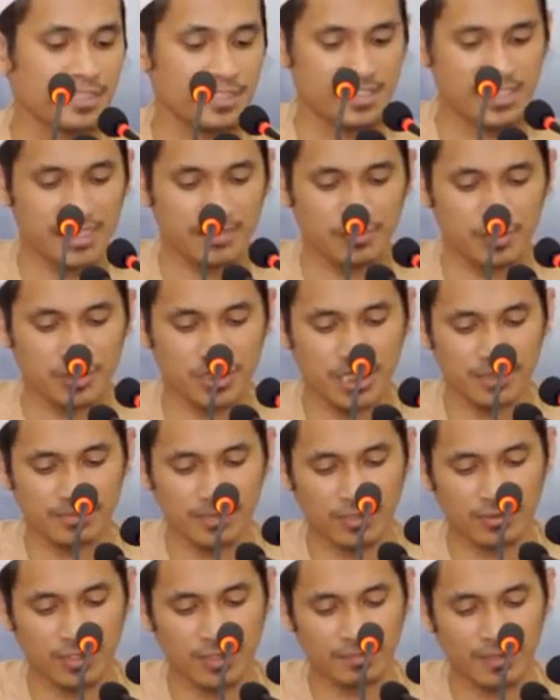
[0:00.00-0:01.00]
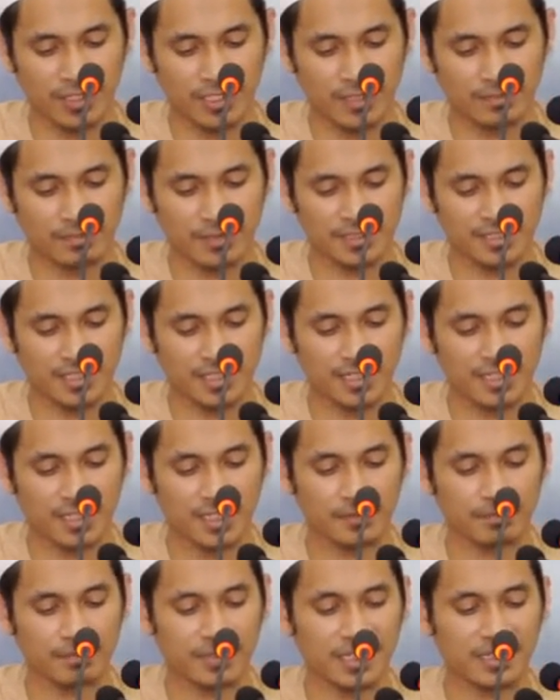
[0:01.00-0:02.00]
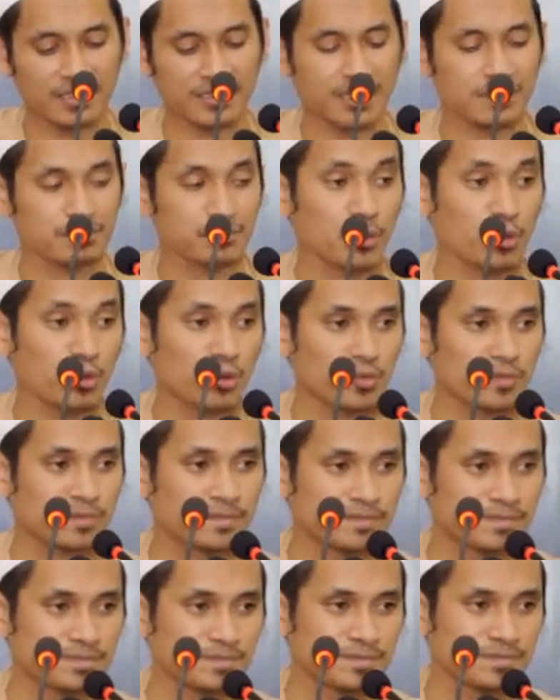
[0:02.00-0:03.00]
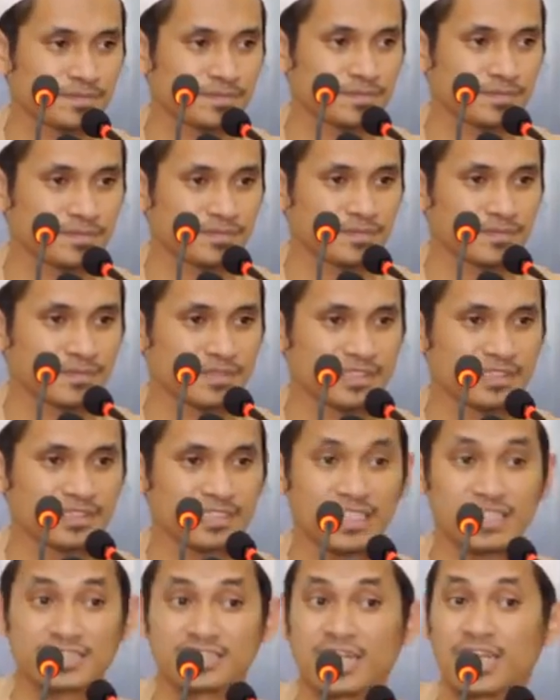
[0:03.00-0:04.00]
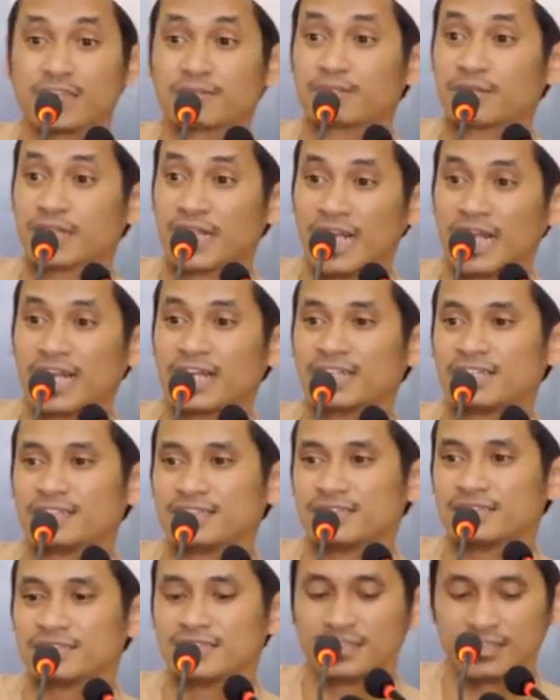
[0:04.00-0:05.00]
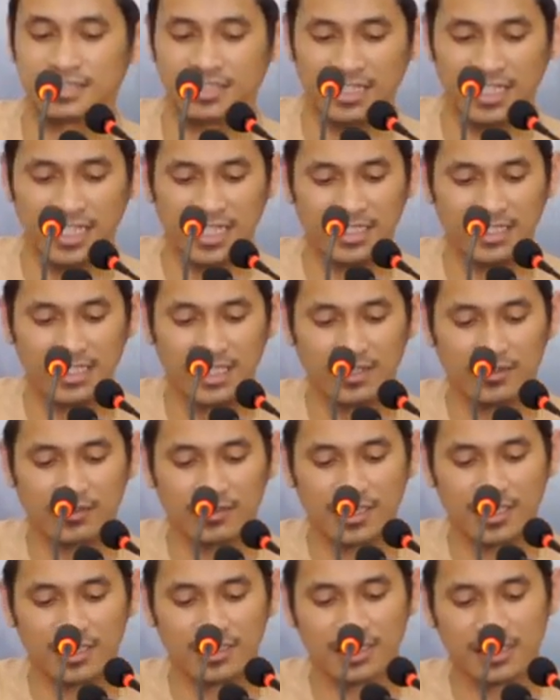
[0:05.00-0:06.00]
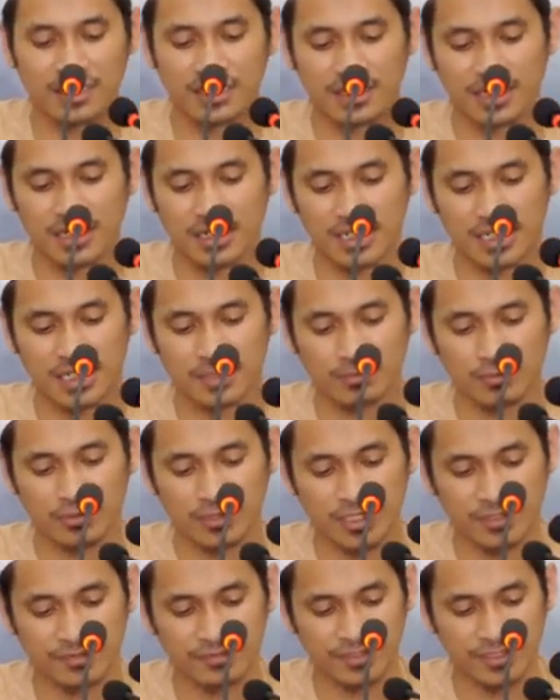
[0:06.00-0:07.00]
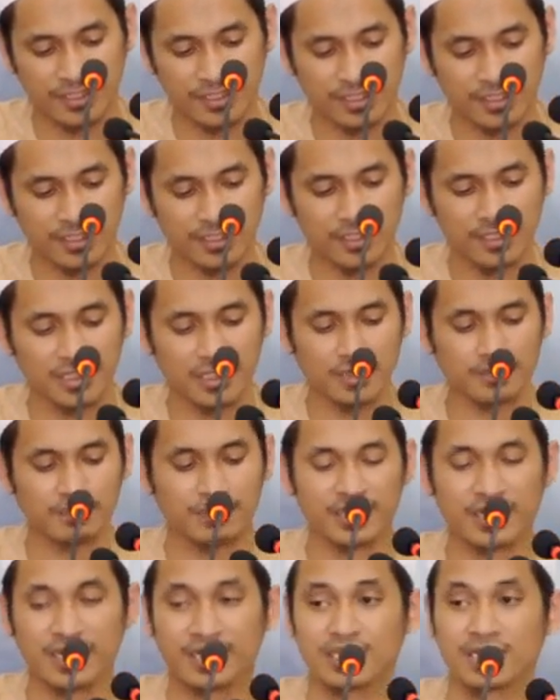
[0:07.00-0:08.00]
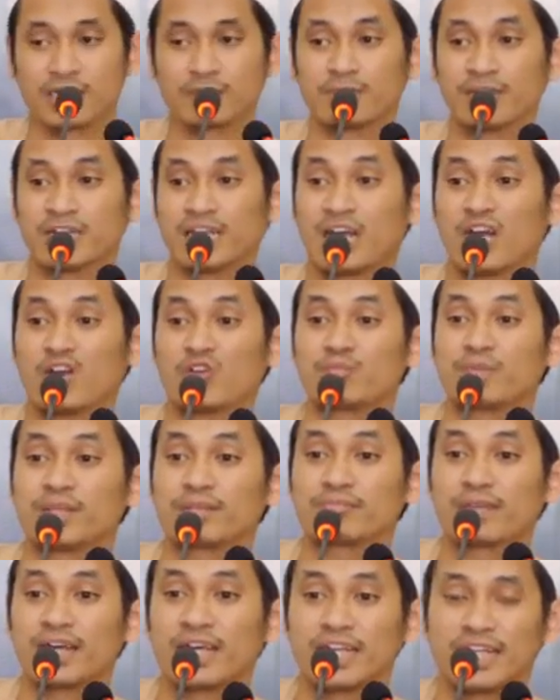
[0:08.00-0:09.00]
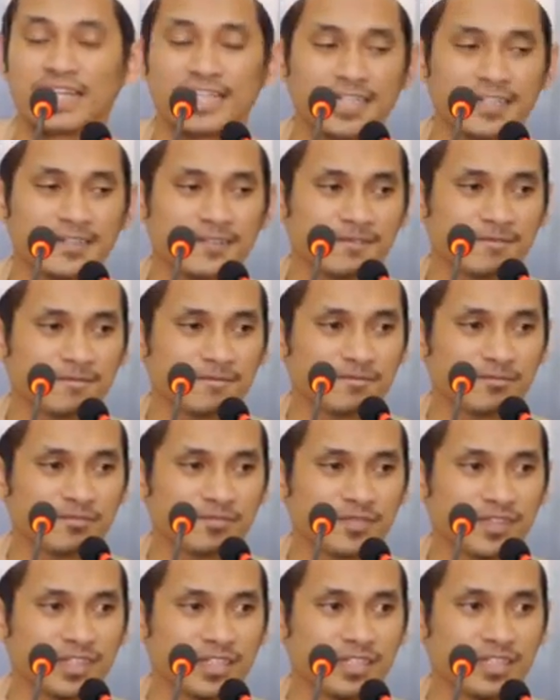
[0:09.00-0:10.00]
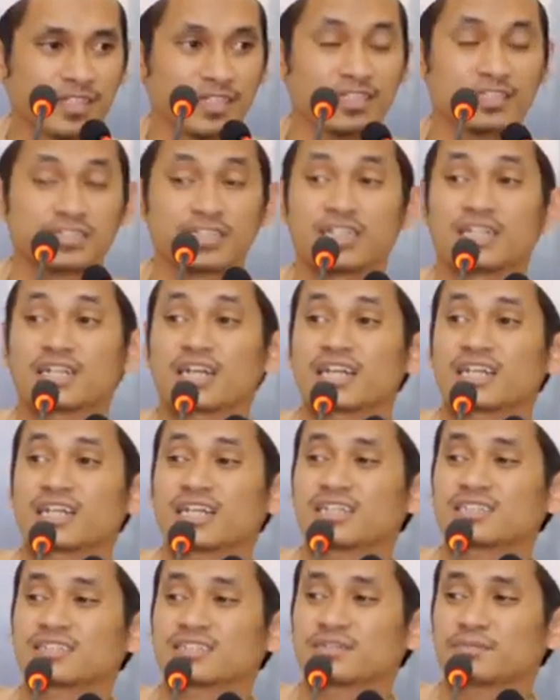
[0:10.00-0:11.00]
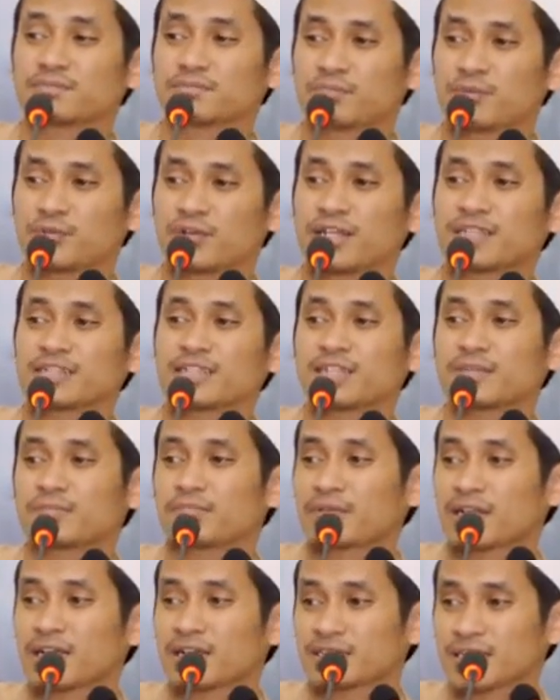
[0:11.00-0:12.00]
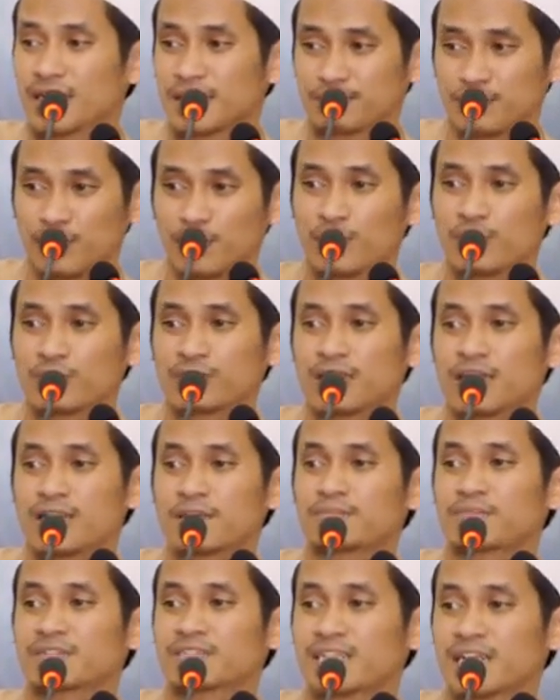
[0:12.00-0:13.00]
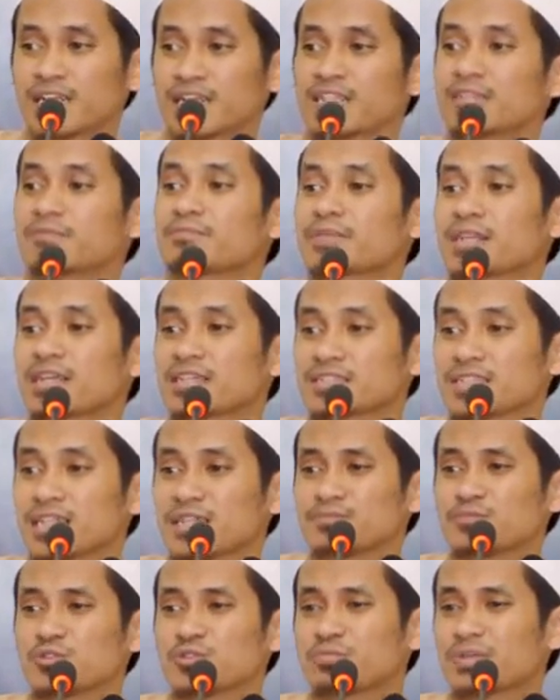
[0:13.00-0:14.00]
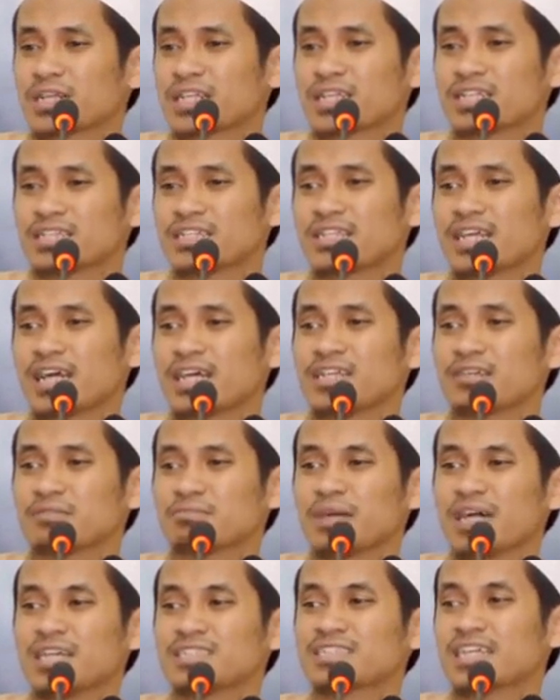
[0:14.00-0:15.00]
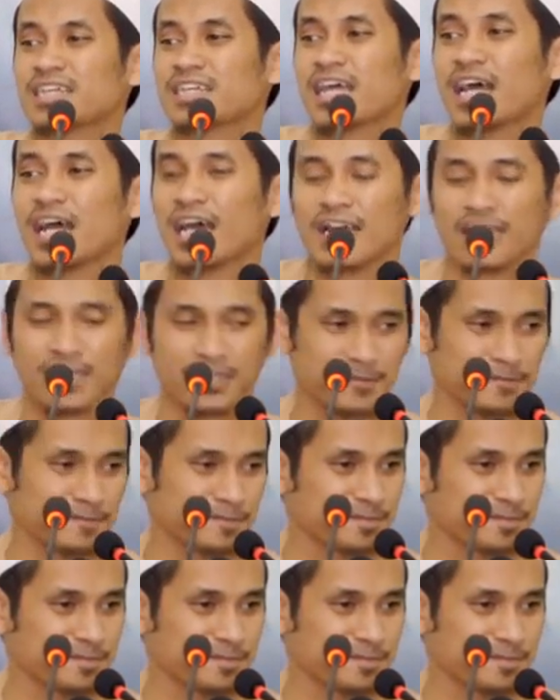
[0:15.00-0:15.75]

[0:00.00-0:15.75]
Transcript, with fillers: Disebutkan bahwa pada perjalanan perang Tabuk jadi saat perang ada orang dari kalangan munafikin berkata kepada Auf bin Malik. Jadi karena pulang dari perang Tabuk, dalam perjalanan perang Tabuk mereka tidak ada bahan candaan.